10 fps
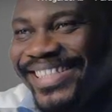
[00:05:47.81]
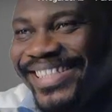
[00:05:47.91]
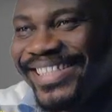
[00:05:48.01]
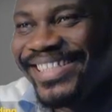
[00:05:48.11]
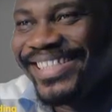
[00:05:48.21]

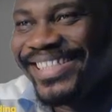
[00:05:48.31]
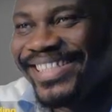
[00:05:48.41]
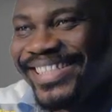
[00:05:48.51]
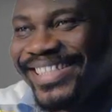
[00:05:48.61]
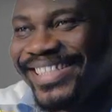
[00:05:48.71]
D'accord
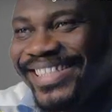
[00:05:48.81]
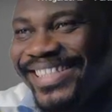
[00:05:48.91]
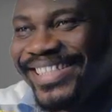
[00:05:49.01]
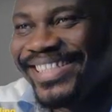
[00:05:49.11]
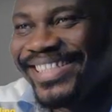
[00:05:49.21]
Tous ceux qui sont
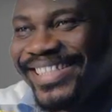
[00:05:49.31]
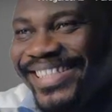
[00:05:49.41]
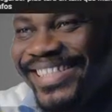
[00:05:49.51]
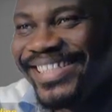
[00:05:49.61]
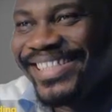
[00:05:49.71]
en fait
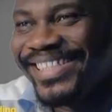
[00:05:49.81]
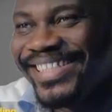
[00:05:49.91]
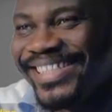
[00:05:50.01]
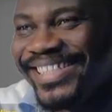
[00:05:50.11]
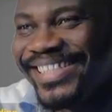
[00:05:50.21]
je dis
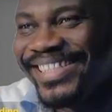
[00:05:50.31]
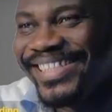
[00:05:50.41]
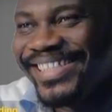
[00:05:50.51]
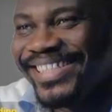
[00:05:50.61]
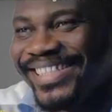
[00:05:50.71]
n'importe qui, c'est tous
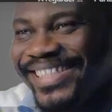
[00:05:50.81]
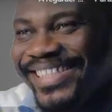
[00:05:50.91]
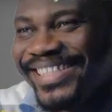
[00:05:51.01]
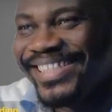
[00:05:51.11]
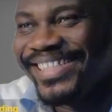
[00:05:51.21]
ceux qui sont sur la
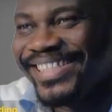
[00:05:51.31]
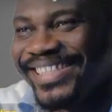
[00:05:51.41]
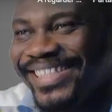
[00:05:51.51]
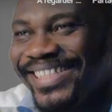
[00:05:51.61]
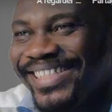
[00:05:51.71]
formation.
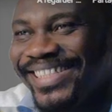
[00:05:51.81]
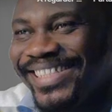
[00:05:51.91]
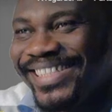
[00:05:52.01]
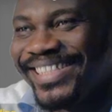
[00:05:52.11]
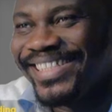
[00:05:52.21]

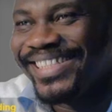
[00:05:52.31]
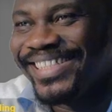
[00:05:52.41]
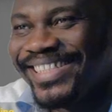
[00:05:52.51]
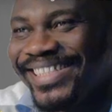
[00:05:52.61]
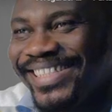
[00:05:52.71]

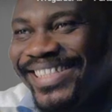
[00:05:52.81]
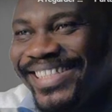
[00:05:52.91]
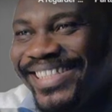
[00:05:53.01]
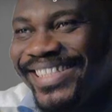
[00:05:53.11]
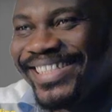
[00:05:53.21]
Euh,
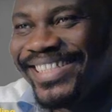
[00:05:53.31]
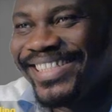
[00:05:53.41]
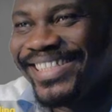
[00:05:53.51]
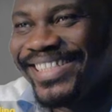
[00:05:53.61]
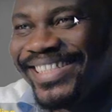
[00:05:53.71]
parce que tous
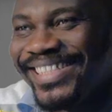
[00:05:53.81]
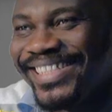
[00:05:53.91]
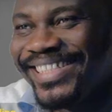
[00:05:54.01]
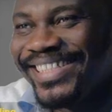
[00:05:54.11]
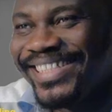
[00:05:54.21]
ces
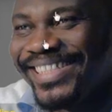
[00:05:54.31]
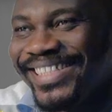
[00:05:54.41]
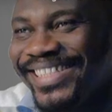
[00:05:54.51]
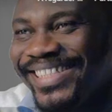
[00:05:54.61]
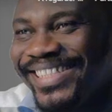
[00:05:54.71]
espaces-là
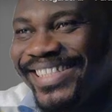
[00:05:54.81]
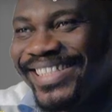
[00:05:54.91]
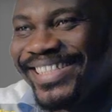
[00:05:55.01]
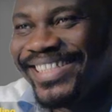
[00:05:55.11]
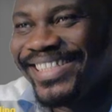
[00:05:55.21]
seront privés.
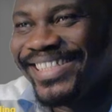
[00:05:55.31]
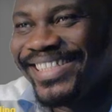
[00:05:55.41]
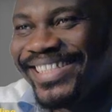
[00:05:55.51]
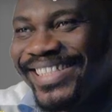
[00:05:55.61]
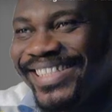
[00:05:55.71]
Euh,
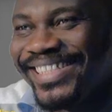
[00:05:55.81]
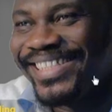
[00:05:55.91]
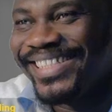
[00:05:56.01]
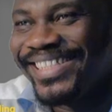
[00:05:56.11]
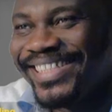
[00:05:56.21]
les gens ne
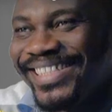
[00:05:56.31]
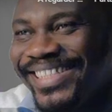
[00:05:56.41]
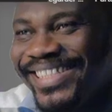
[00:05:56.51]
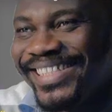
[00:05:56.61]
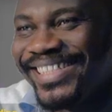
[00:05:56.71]
pourront y
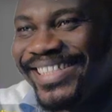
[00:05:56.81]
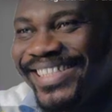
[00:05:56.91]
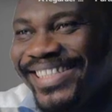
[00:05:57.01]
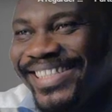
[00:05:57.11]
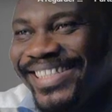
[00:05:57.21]
accéder
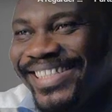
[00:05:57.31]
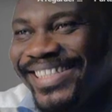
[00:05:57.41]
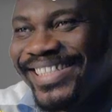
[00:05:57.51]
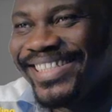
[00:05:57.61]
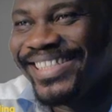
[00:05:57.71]
que
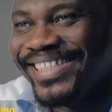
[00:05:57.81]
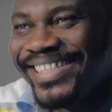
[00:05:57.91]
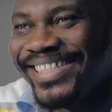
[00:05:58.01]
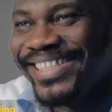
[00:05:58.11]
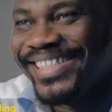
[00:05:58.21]
lorsqu'ils vont
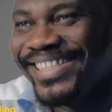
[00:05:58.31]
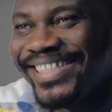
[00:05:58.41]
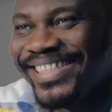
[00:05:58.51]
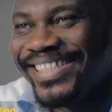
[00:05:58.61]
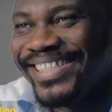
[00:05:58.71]
payer votre
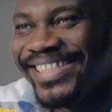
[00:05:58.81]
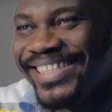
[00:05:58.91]
formation.